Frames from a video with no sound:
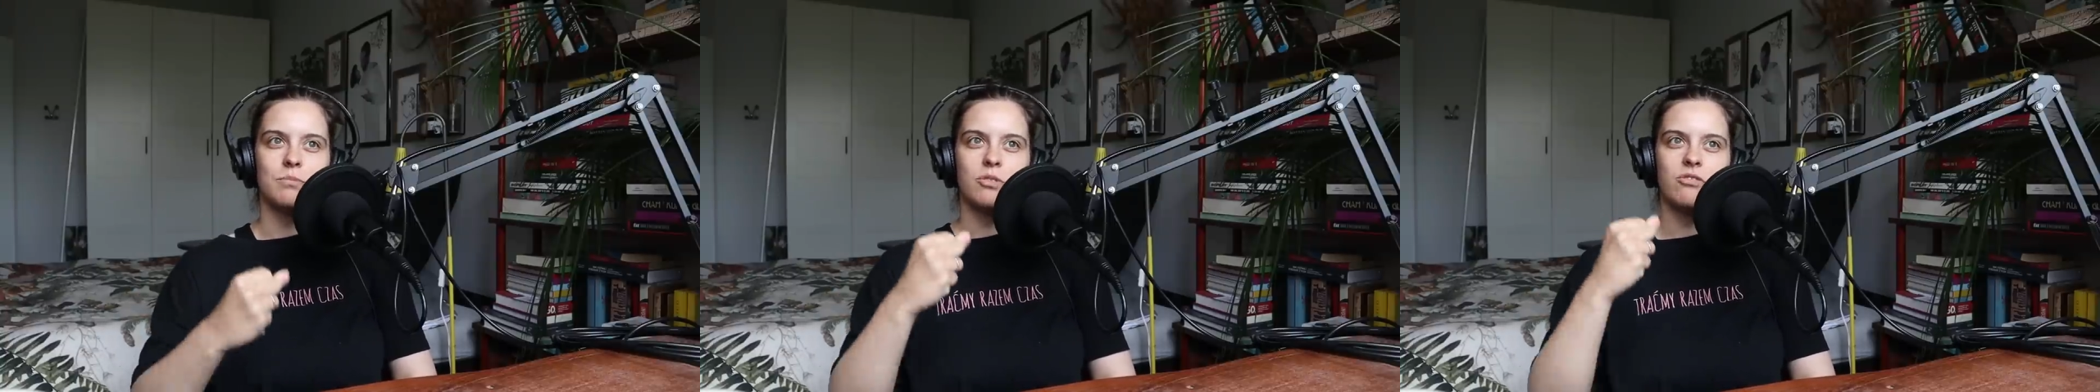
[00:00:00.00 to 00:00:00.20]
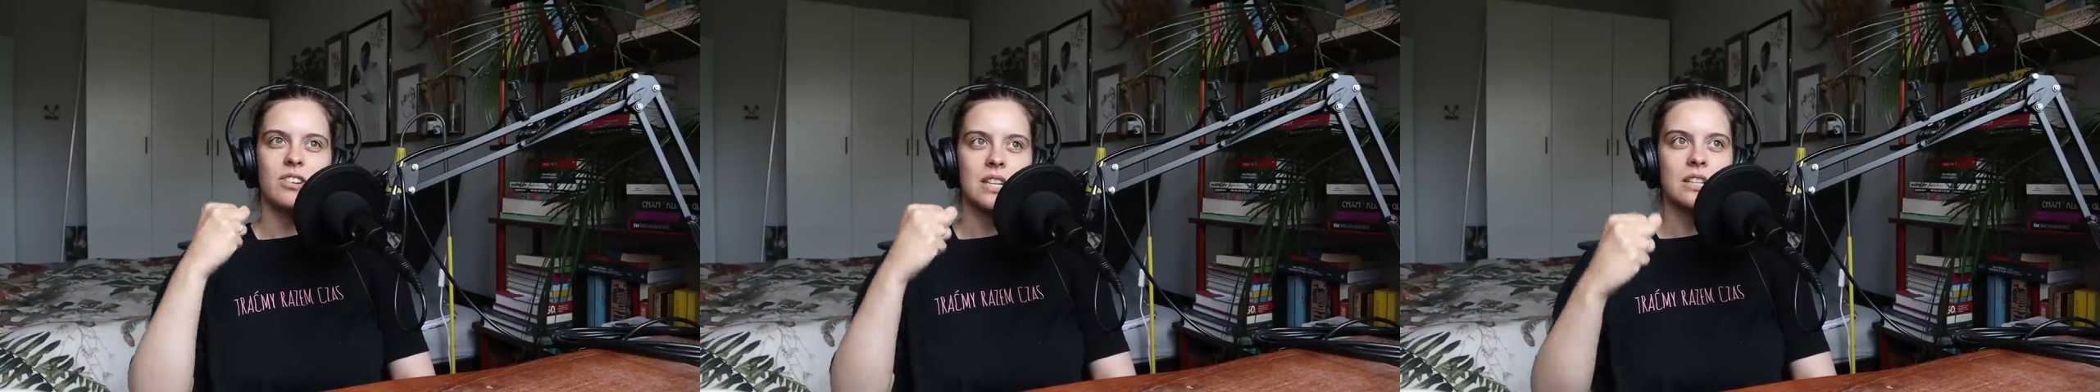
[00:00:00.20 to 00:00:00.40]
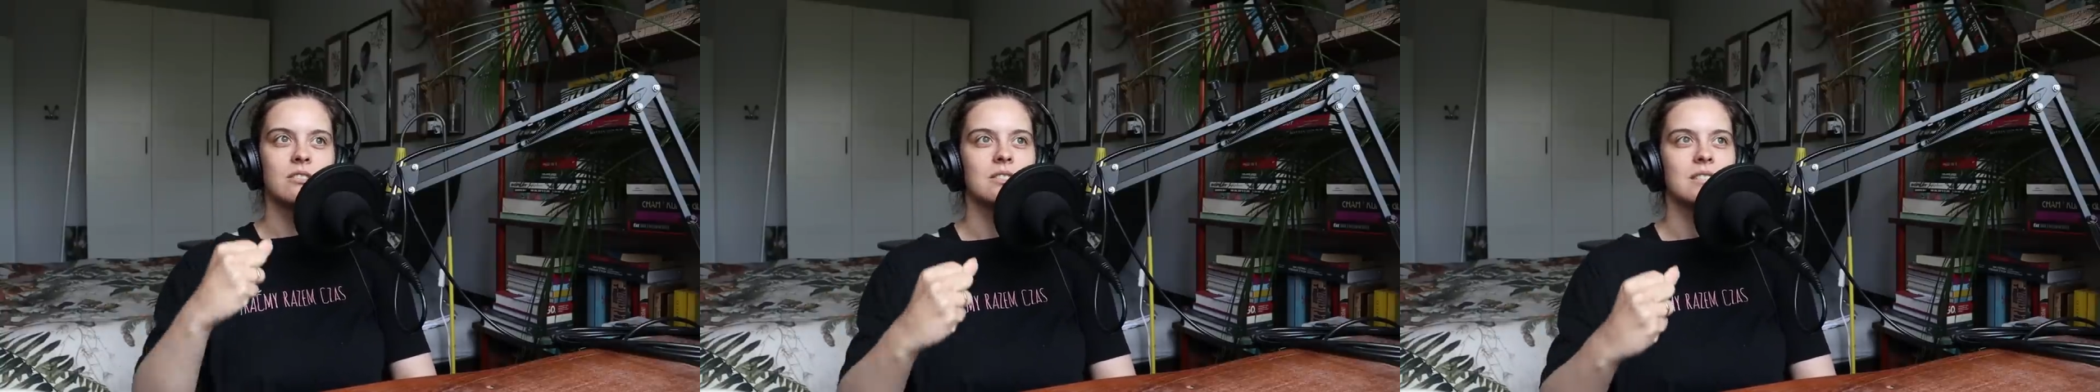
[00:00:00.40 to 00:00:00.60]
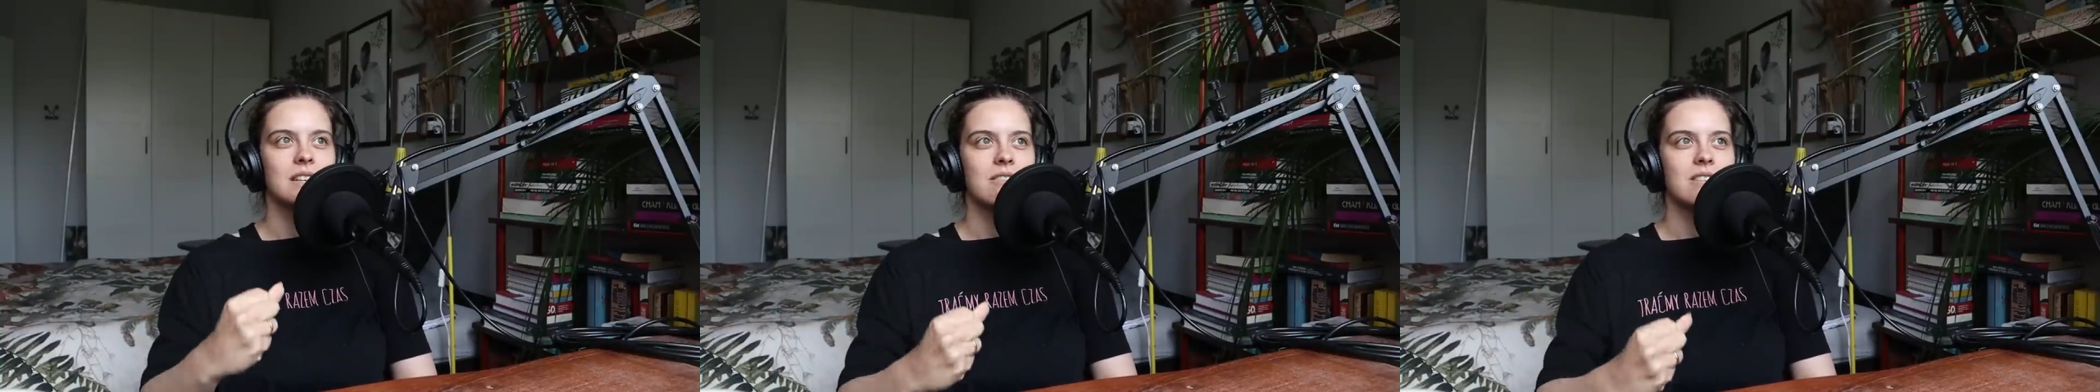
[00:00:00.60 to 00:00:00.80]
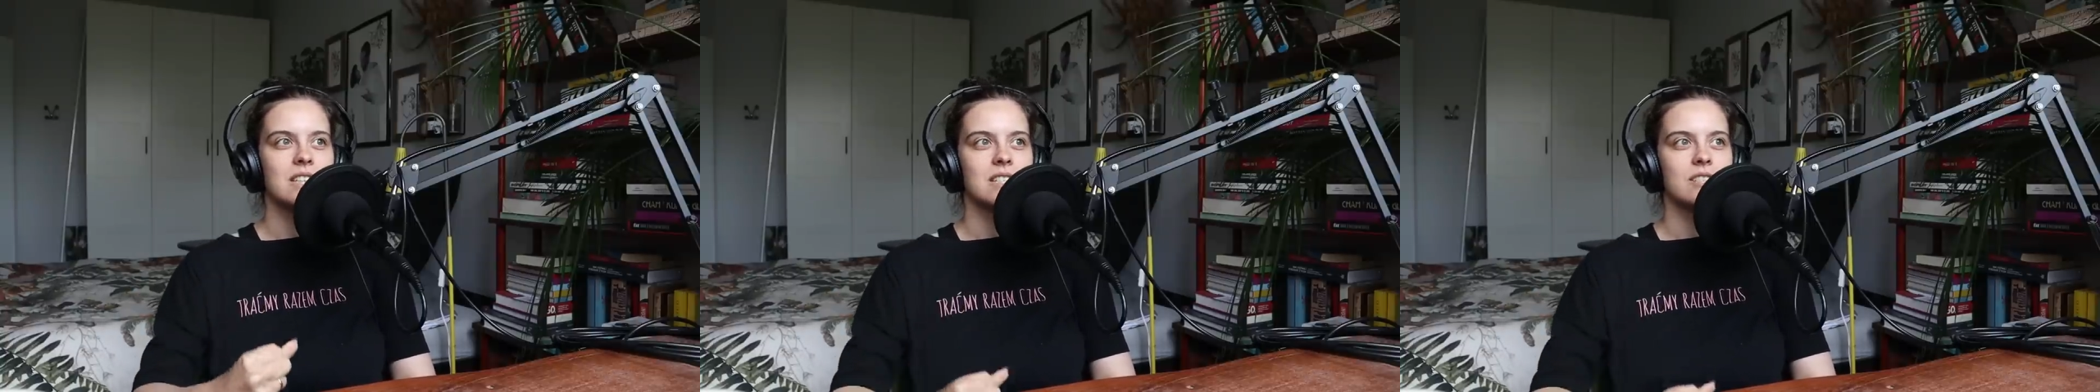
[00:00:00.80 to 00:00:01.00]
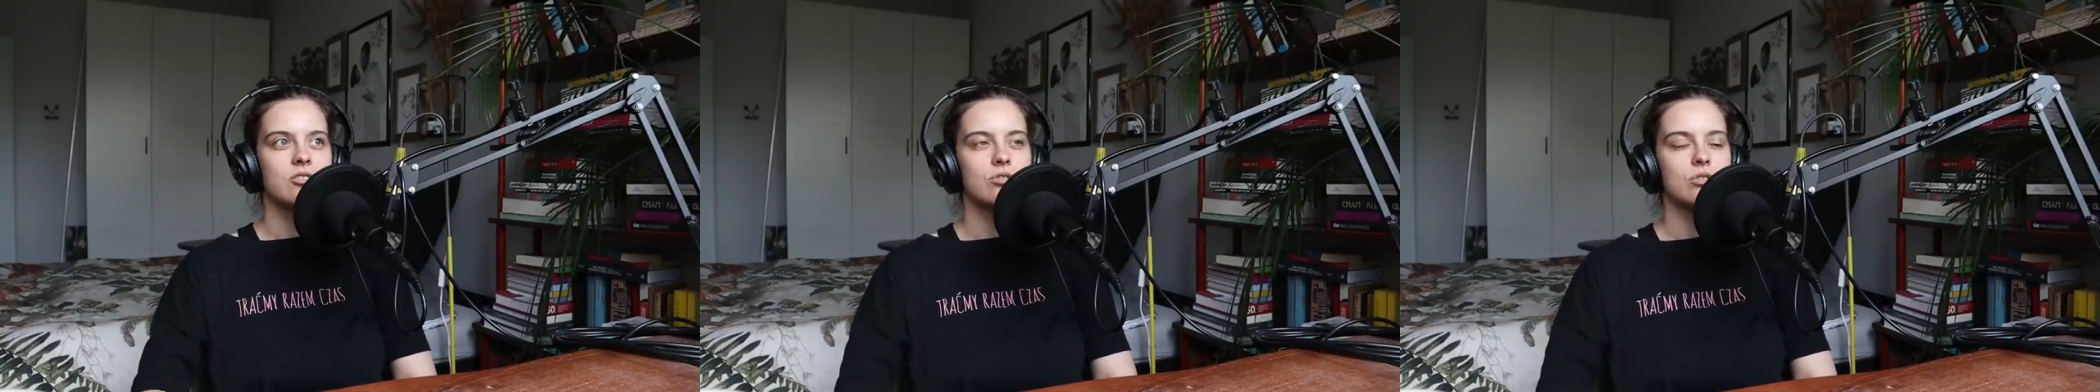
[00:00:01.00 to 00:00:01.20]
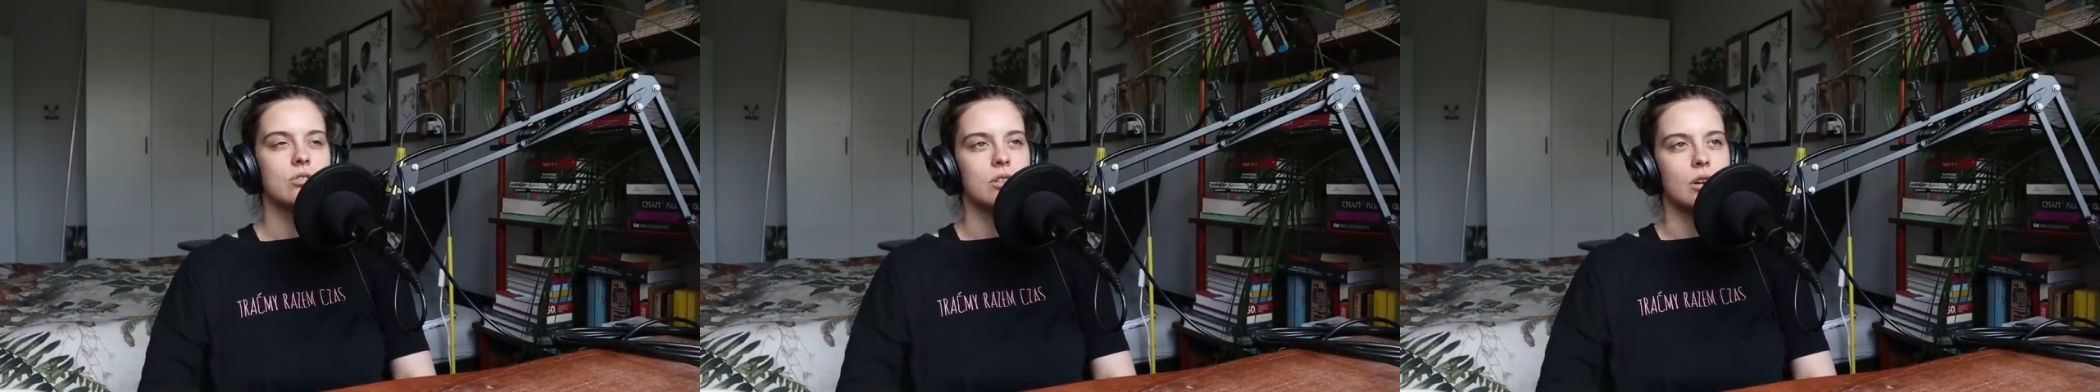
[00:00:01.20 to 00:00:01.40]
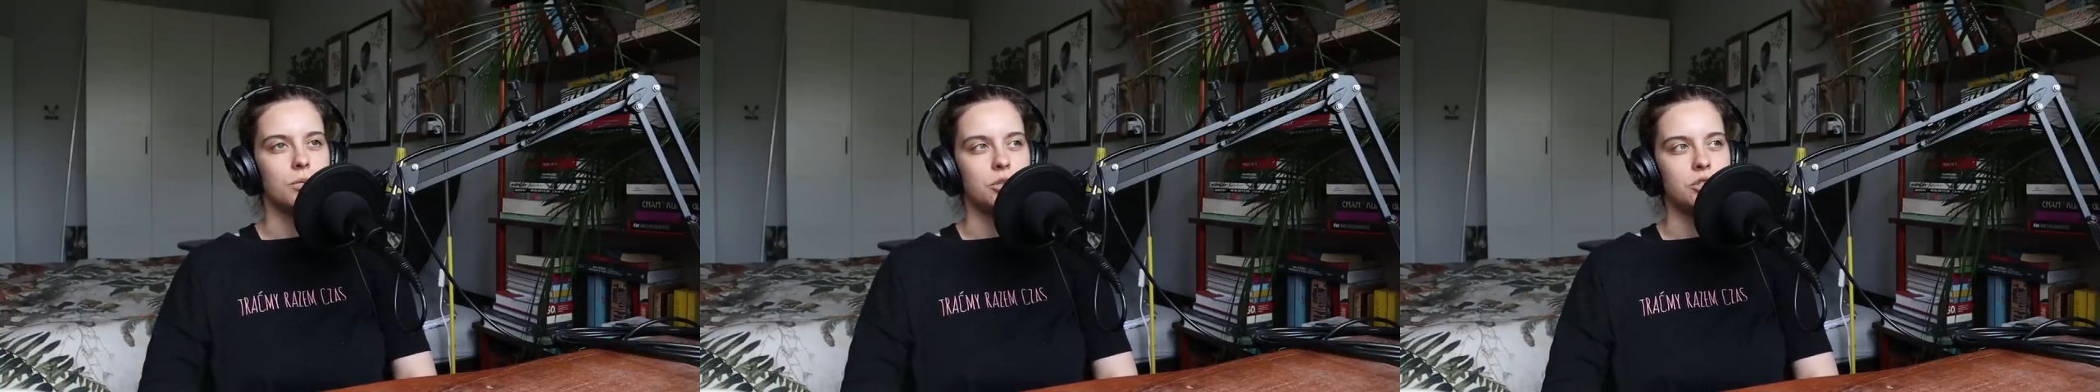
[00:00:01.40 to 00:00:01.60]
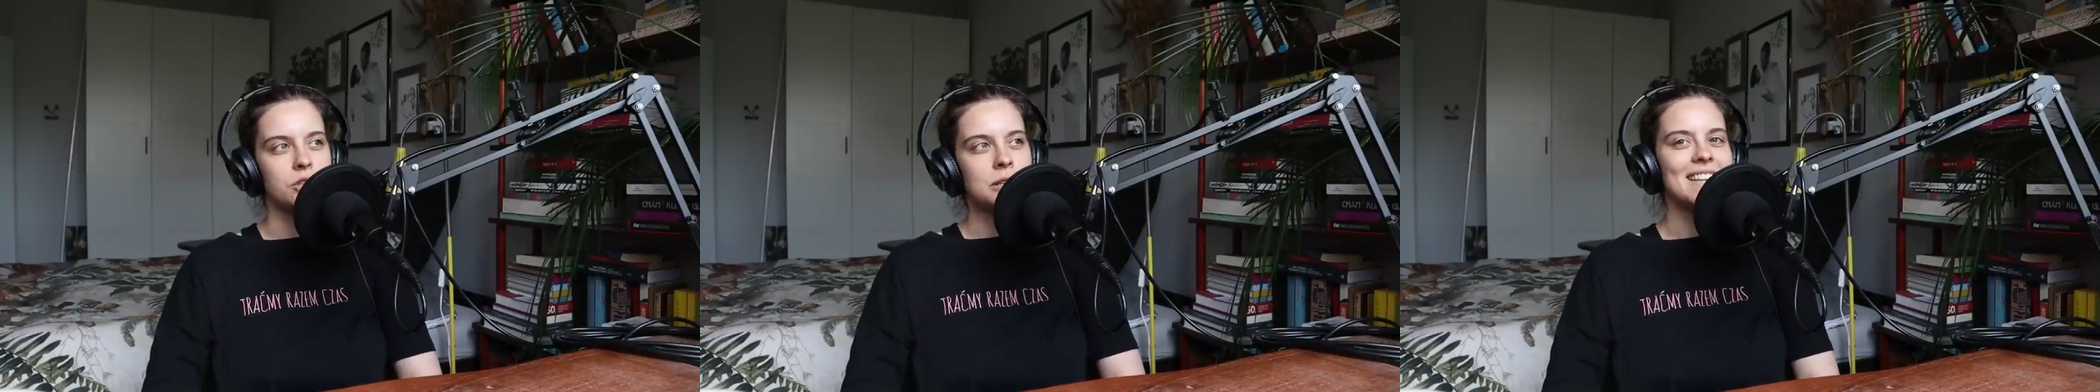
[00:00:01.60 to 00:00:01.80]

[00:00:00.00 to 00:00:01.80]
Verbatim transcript: bo warto cały czas coś robić.